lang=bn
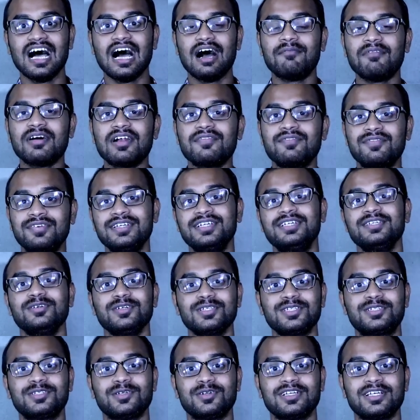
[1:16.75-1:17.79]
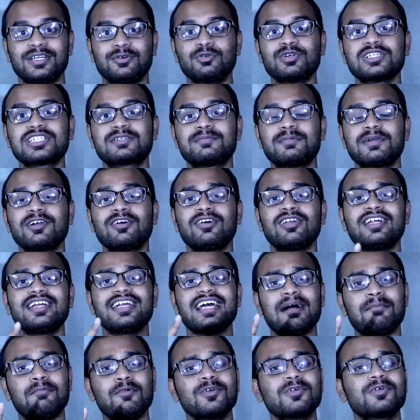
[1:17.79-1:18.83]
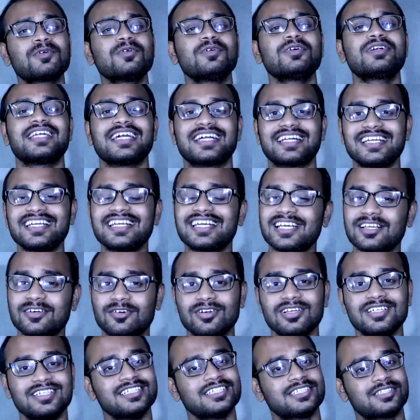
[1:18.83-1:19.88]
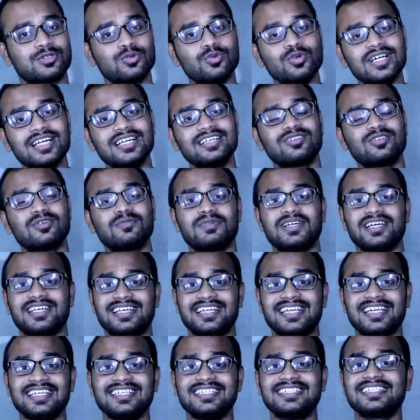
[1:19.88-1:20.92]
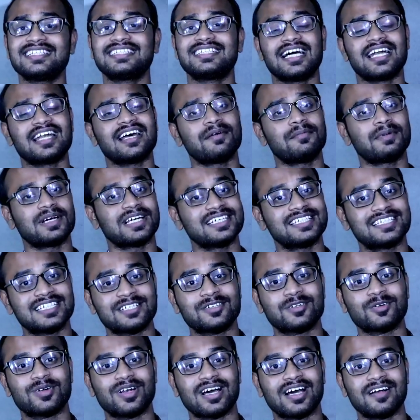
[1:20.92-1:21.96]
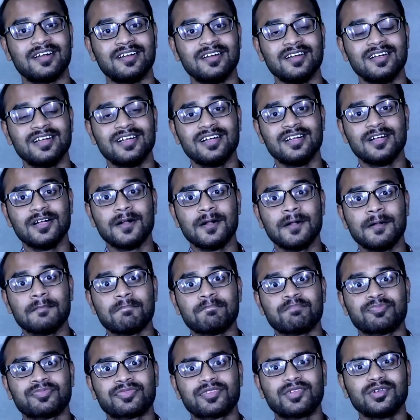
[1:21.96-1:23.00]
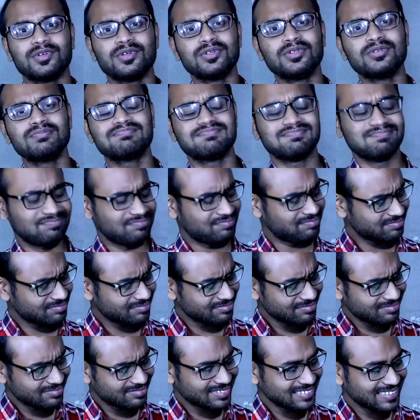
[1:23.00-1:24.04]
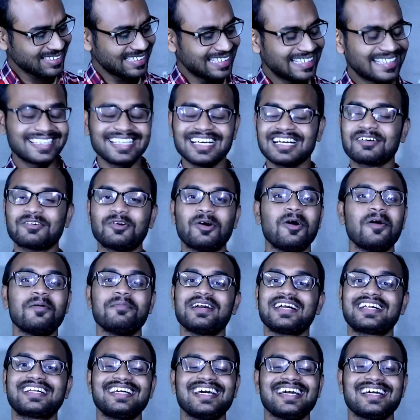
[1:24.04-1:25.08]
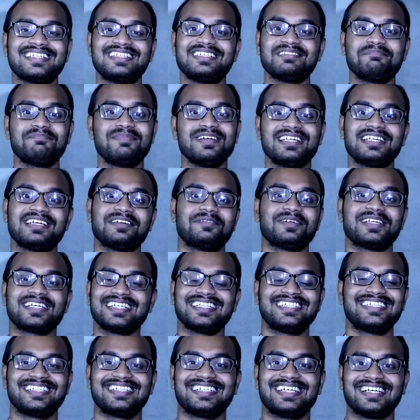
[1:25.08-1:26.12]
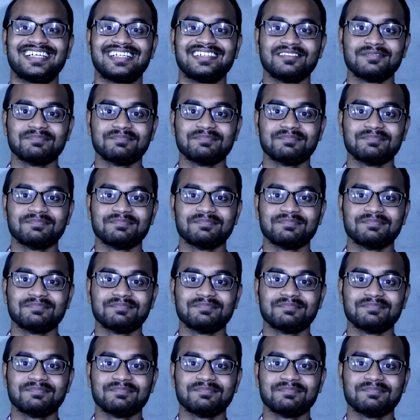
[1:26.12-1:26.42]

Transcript: আমার ভিডিওর জন্য ওয়েস্ট বেঙ্গলের এমন কোনো টেকনিক্যাল কলেজের স্টুডেন্ট তোমরা নেই যে যারা আমাকে চেনো না তো এটা কম একটা অ্যাচিভমেন্ট আমার কাছে না